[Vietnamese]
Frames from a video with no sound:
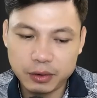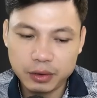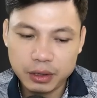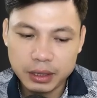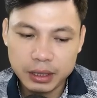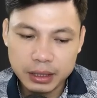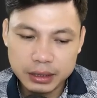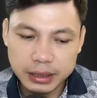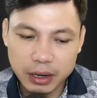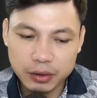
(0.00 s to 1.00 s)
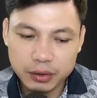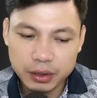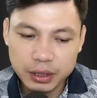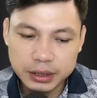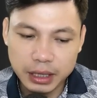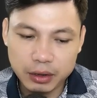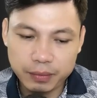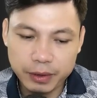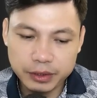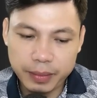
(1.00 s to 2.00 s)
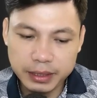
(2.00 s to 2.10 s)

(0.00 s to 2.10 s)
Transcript: "Trời ơi, lão ăn cái quái gì vậy?"